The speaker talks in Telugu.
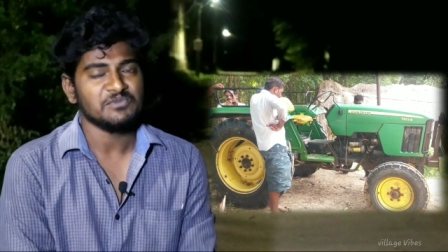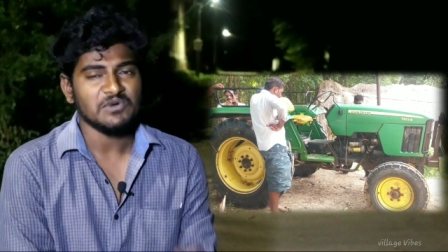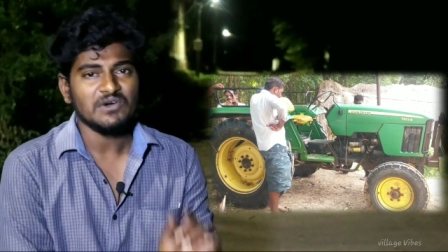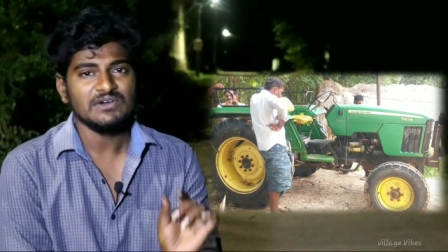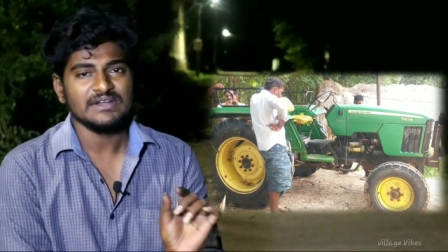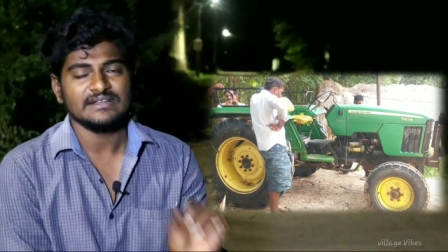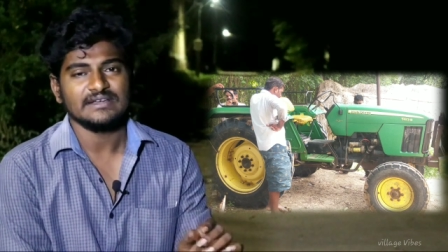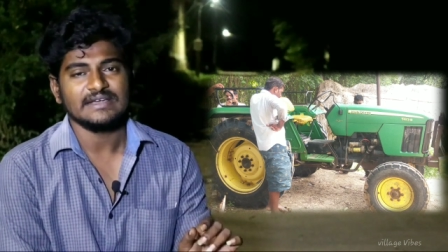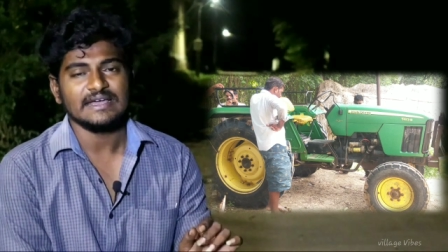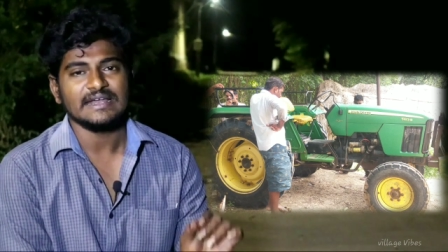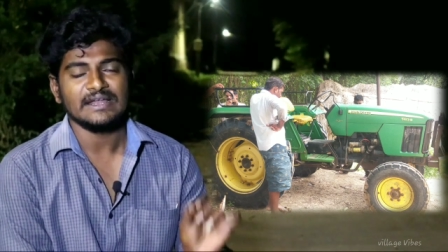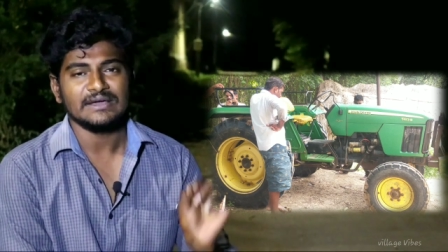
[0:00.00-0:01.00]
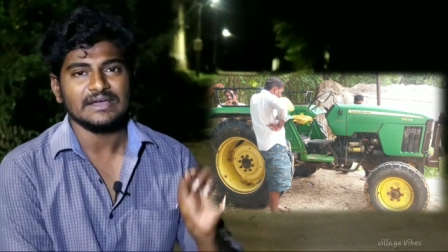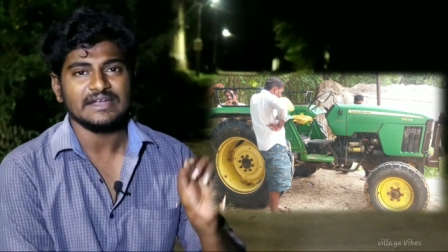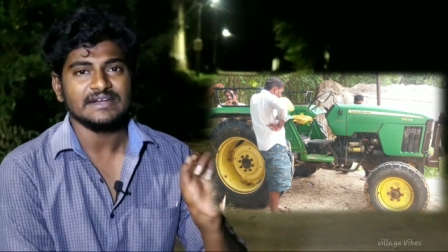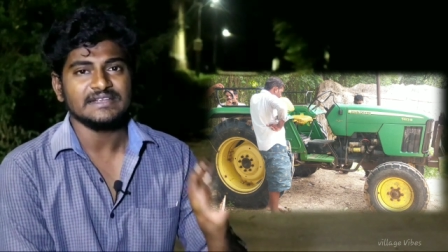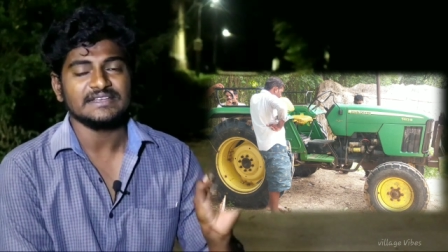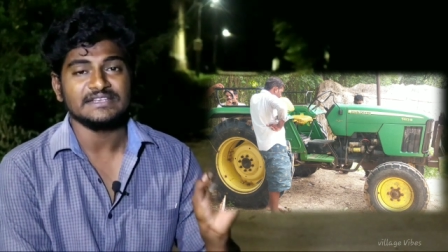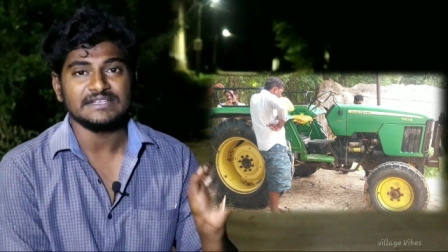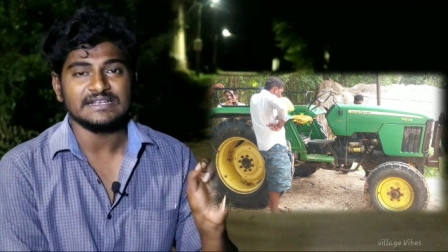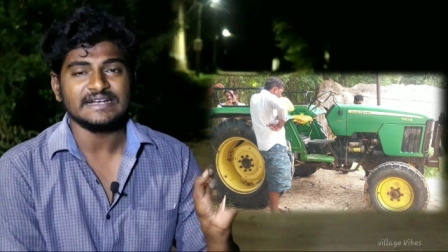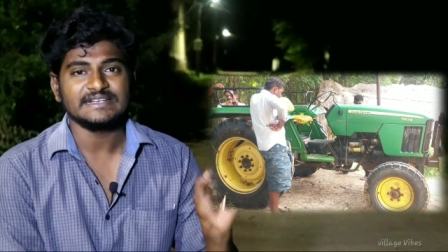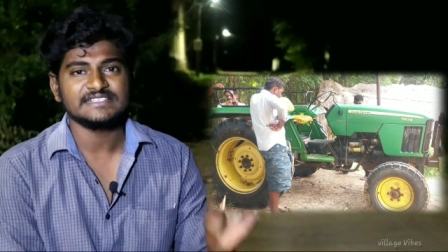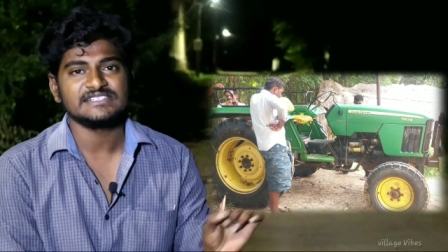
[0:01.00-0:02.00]
మోడల్ ఎలా అంటే ఈ
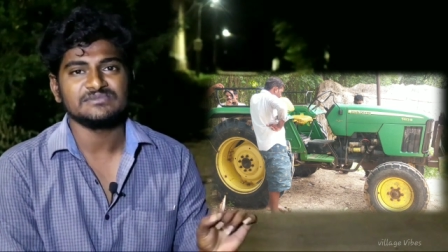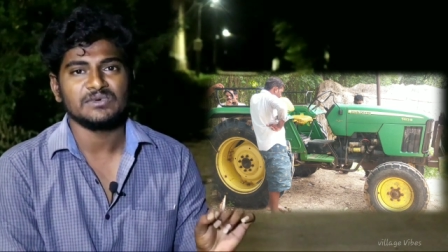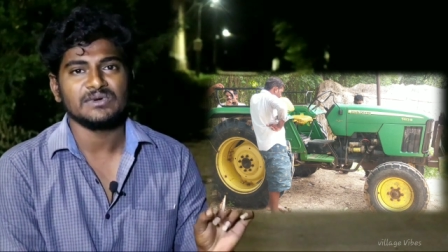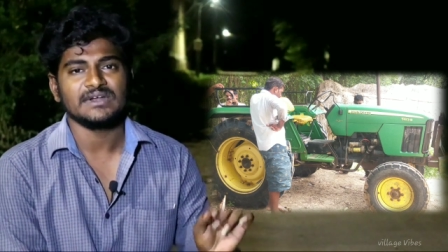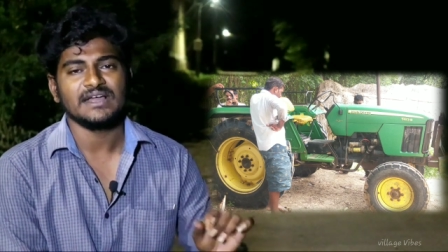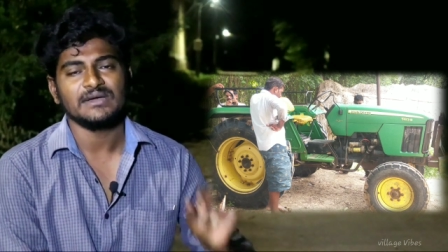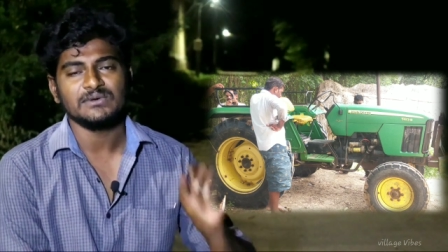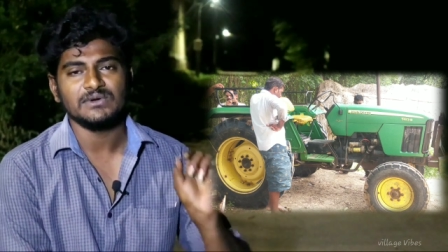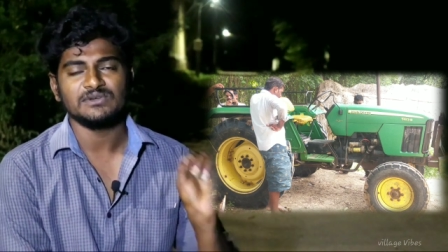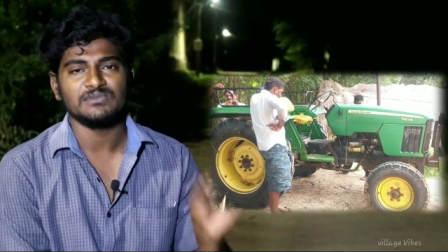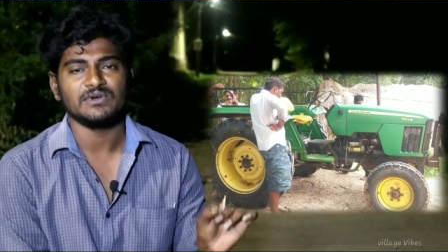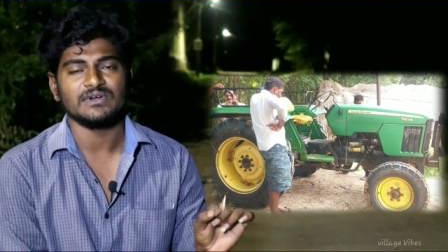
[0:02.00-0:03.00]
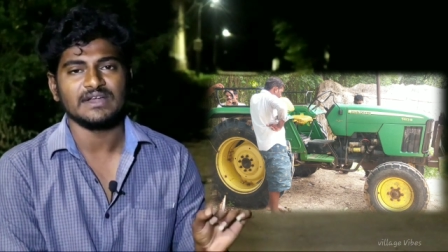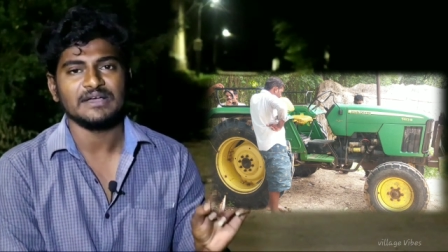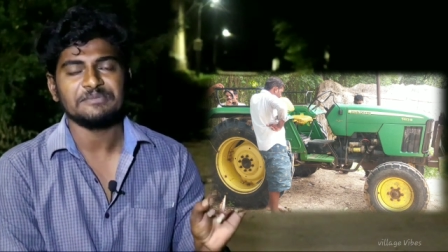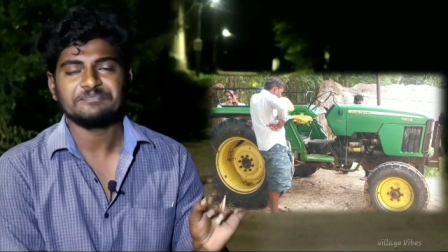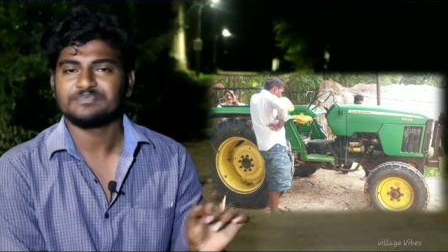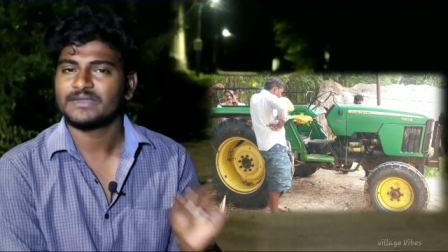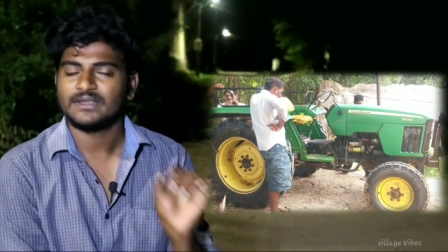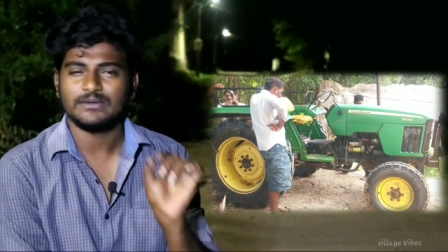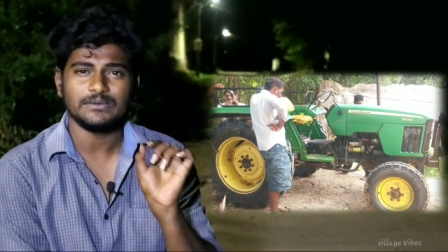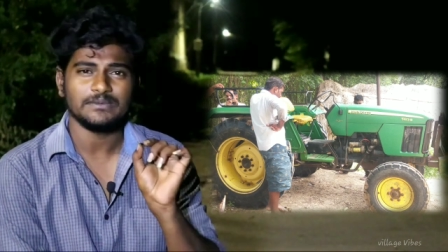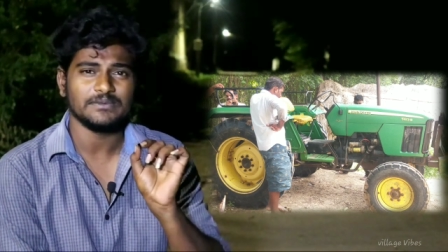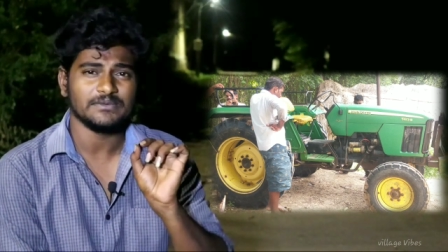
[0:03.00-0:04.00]
లేటెస్ట్ మోడలా ఓల్డ్ మోడలా
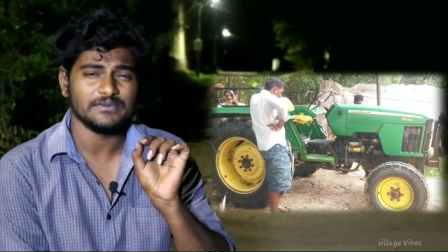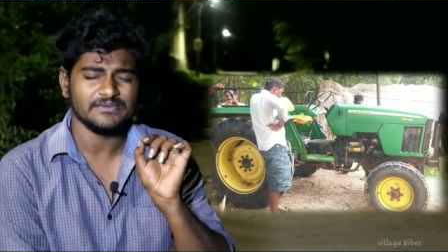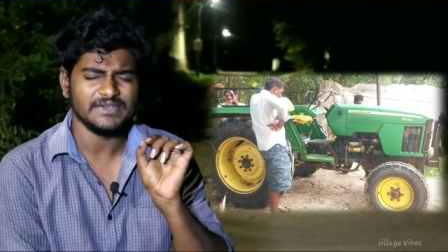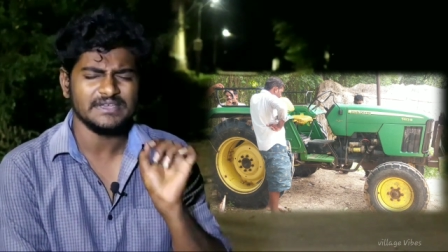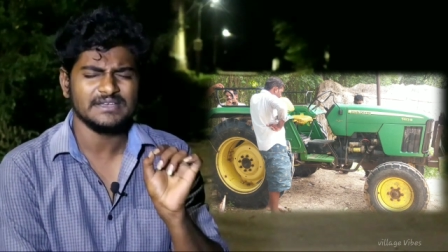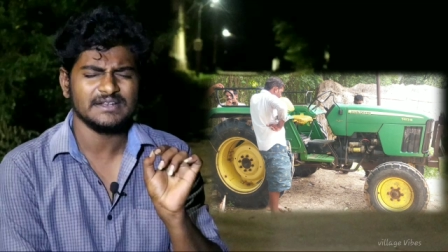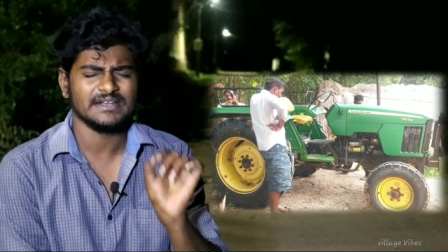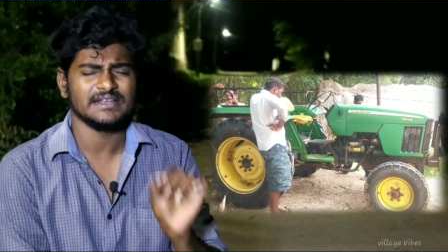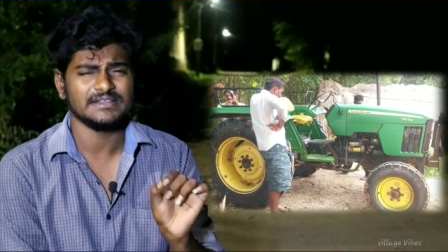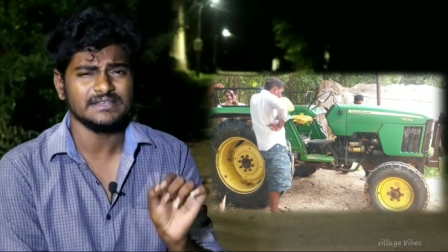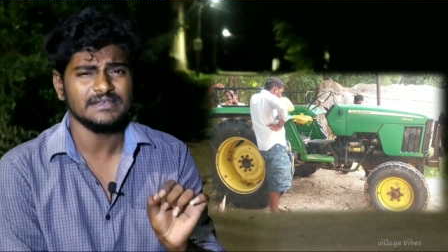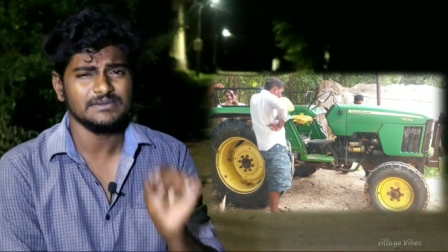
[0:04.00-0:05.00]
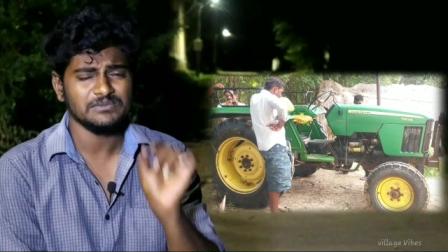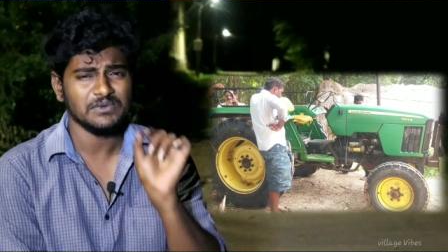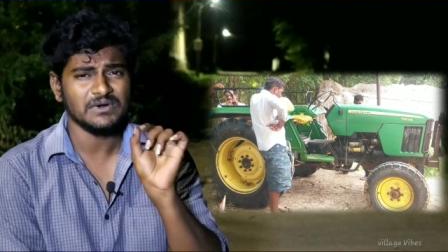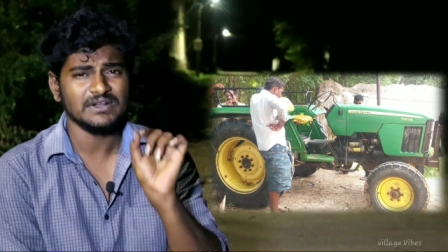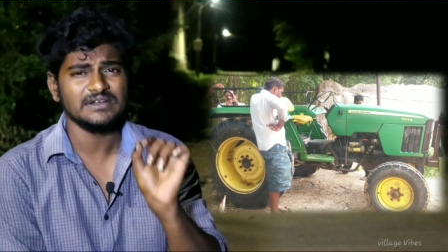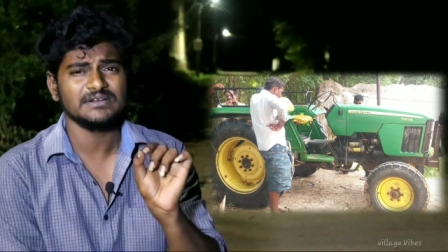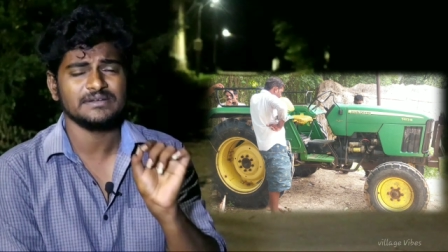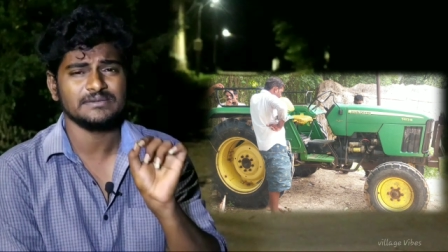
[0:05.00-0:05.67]
వెహికల్ అనేది మోడల్